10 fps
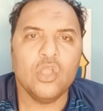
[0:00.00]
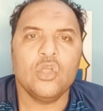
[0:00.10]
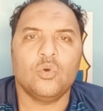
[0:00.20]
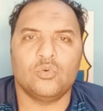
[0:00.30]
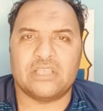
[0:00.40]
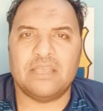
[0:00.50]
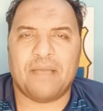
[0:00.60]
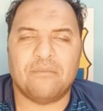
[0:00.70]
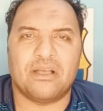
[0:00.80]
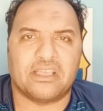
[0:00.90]
وزي
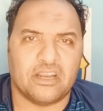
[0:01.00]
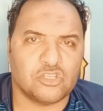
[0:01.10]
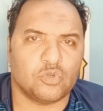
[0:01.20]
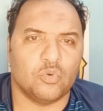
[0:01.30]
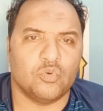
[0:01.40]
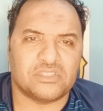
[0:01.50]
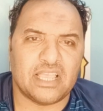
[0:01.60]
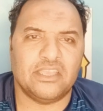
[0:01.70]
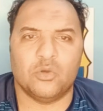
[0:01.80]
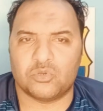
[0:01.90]
محمد كريستو
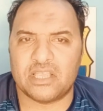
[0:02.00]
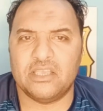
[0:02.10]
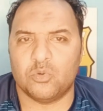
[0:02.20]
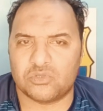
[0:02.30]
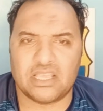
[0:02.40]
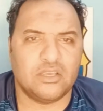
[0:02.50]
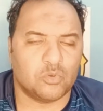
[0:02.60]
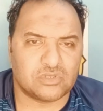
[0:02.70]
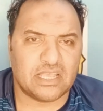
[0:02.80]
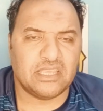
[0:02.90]
وزي وزي وزي
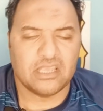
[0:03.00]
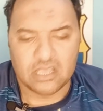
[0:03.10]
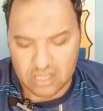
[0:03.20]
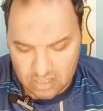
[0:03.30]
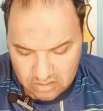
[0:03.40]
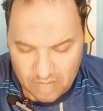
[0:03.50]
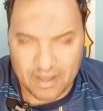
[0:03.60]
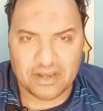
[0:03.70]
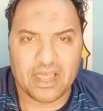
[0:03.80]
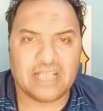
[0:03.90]
وزي
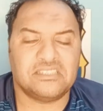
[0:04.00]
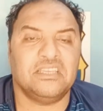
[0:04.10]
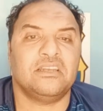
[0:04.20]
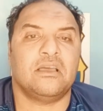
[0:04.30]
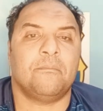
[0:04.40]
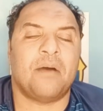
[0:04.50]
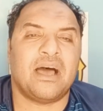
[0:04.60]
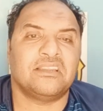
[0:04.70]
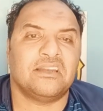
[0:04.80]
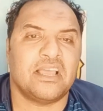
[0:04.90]
طبعا عايزين
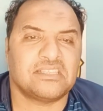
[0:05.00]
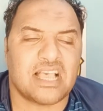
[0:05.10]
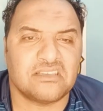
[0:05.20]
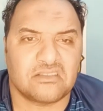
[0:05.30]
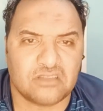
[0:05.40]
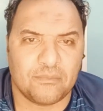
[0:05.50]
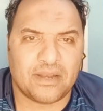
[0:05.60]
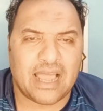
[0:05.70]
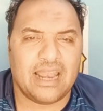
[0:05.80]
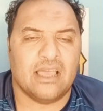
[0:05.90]
بعض الناس عايزه تطمن
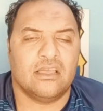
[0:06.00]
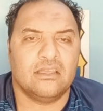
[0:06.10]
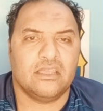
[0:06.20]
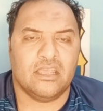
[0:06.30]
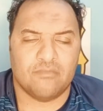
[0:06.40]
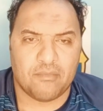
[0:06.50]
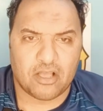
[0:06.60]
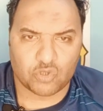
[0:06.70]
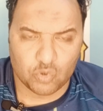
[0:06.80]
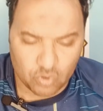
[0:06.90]
على امام
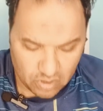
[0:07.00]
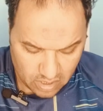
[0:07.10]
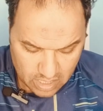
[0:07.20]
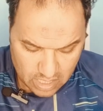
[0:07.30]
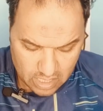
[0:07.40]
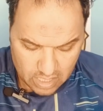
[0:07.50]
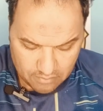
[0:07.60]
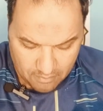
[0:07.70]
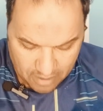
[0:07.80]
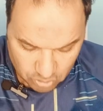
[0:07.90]
عاشور
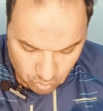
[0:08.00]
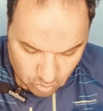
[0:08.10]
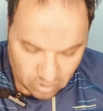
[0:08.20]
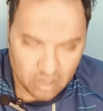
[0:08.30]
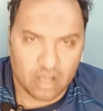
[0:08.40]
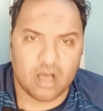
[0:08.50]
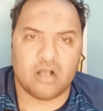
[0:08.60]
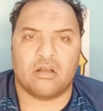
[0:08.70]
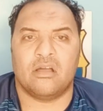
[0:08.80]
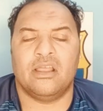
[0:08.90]
امام عاشور
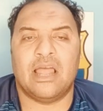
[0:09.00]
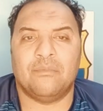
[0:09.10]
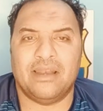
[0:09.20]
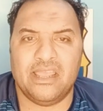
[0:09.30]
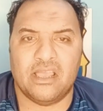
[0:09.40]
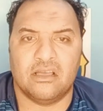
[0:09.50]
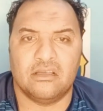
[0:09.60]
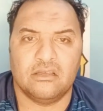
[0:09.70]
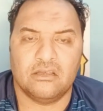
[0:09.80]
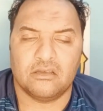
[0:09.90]
اجرى العمليه
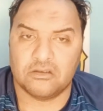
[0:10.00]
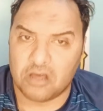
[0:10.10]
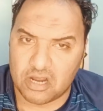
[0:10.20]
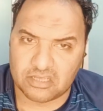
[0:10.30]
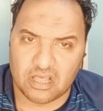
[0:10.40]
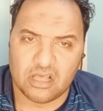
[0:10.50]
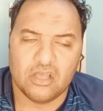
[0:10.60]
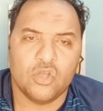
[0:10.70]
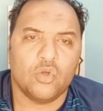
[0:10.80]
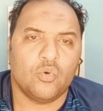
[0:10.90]
النهارده
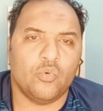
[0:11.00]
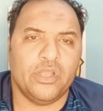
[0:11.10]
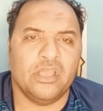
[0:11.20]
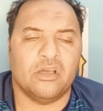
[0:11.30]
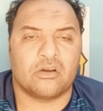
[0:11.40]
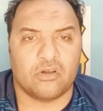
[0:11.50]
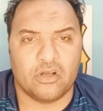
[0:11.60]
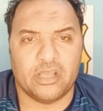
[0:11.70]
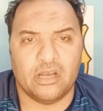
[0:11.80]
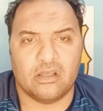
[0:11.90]
والراجل